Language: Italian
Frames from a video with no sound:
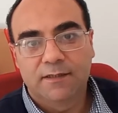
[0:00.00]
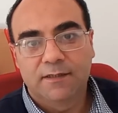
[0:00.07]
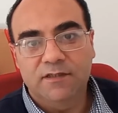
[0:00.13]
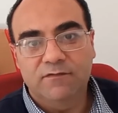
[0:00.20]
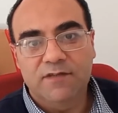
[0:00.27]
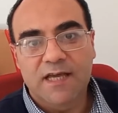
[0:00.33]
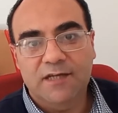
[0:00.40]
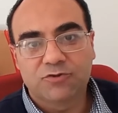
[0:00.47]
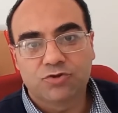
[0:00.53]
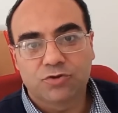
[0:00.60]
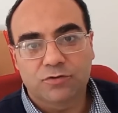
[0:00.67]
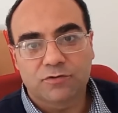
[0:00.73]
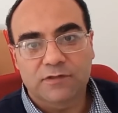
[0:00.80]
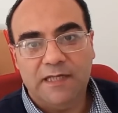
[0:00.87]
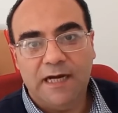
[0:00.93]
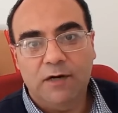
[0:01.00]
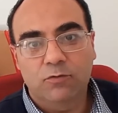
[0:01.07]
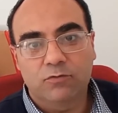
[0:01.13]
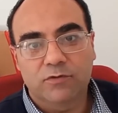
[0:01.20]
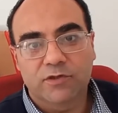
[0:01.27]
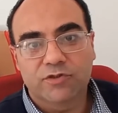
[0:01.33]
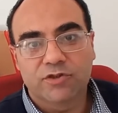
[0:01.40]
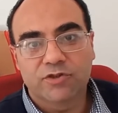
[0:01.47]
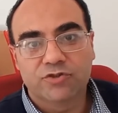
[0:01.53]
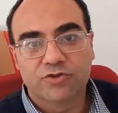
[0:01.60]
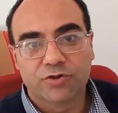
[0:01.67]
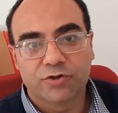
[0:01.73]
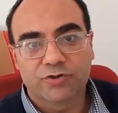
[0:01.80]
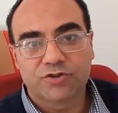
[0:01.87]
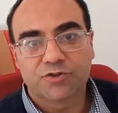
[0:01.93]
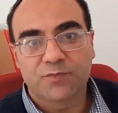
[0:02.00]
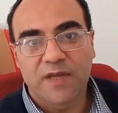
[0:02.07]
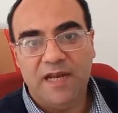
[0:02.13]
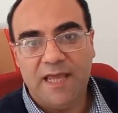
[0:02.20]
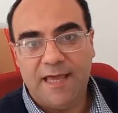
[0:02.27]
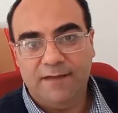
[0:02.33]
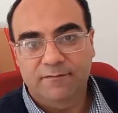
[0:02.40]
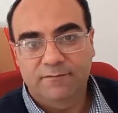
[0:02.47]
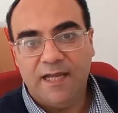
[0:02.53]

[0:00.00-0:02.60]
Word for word: di Viaggio nella Luna di Georges Méliès,